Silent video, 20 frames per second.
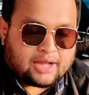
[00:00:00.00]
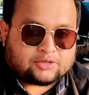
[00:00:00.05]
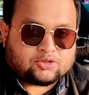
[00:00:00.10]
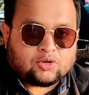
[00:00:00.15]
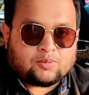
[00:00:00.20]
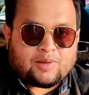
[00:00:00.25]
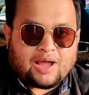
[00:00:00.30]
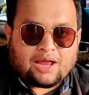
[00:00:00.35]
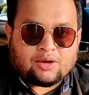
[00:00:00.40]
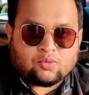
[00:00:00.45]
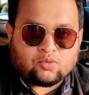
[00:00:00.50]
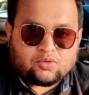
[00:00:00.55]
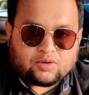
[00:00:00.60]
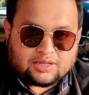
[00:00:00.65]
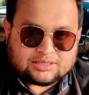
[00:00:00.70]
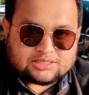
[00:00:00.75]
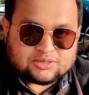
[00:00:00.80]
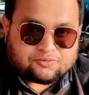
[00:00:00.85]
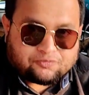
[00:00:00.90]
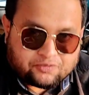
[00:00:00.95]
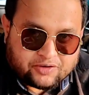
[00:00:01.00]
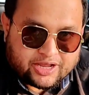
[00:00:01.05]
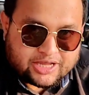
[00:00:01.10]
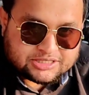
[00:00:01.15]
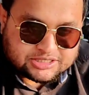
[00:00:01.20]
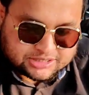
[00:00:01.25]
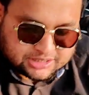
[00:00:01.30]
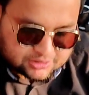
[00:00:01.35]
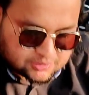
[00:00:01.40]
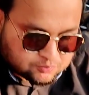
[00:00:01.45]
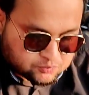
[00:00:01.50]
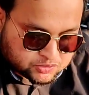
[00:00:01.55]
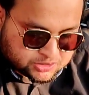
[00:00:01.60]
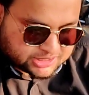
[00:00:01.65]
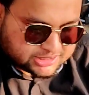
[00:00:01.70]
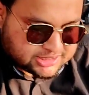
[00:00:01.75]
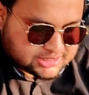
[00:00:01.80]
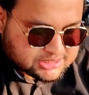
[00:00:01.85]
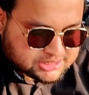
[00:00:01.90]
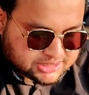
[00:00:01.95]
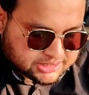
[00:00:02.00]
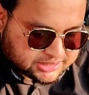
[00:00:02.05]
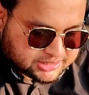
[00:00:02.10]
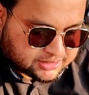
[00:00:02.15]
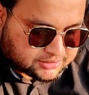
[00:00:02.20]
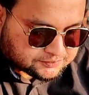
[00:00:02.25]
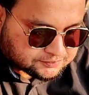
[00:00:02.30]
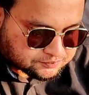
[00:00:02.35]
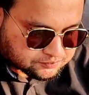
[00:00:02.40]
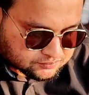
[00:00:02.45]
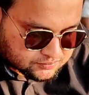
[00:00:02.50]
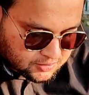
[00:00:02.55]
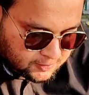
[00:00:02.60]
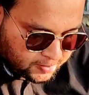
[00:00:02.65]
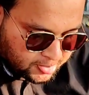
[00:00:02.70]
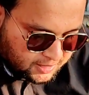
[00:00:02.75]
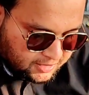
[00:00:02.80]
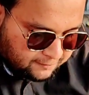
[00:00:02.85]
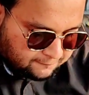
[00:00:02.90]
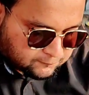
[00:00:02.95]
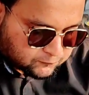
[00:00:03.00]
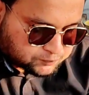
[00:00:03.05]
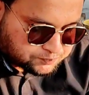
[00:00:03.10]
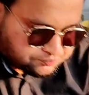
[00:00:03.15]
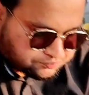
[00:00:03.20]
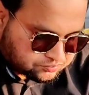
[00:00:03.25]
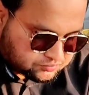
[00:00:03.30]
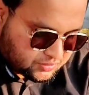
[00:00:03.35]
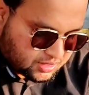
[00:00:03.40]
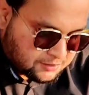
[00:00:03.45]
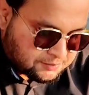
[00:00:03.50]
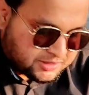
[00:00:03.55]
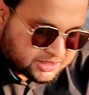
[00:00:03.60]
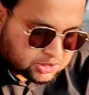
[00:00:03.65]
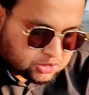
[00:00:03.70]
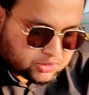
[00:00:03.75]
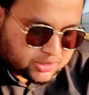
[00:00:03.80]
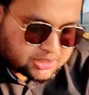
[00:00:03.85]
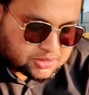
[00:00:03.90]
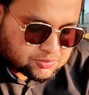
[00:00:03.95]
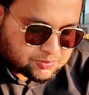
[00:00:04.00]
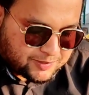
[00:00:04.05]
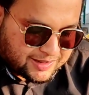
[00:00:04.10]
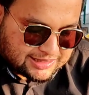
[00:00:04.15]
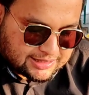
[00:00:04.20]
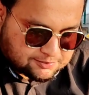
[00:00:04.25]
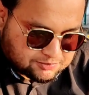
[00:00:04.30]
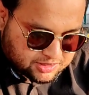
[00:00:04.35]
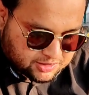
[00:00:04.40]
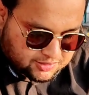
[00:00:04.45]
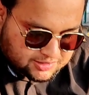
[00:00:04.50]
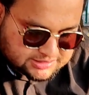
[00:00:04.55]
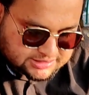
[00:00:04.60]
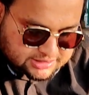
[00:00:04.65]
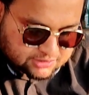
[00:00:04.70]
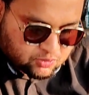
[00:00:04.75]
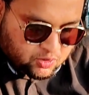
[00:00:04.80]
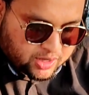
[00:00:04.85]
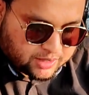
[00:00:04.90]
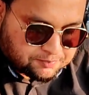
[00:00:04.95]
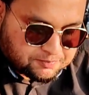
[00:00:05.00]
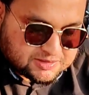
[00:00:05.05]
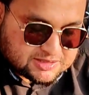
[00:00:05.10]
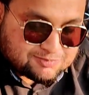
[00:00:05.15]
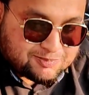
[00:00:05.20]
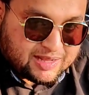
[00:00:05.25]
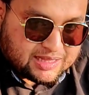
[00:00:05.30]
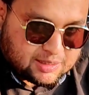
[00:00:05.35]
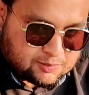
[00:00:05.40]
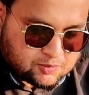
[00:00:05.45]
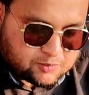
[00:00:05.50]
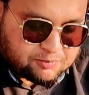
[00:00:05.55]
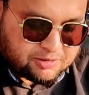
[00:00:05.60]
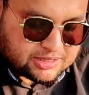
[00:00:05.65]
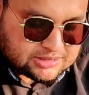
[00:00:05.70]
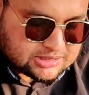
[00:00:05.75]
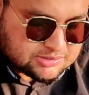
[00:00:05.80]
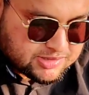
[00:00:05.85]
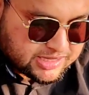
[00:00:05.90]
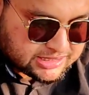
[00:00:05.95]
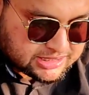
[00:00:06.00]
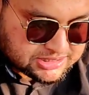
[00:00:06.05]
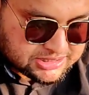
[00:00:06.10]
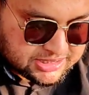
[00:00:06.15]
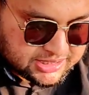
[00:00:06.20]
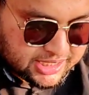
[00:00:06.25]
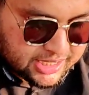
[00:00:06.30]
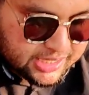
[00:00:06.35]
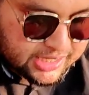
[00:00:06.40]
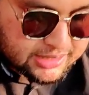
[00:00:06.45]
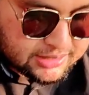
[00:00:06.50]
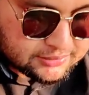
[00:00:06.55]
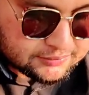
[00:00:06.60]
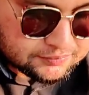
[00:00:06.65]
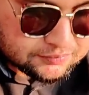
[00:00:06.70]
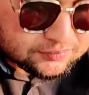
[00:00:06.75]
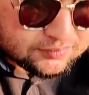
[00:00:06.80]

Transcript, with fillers: একদম আলুগুলা যে ফ্রেশ একদম বোঝা যাচ্ছে এটা ভিতরে কিন্তু বাদাম দেওয়া আছে কয়েক পিস বাদামও পাওয়া যাবে একটা সিঙ্গারায়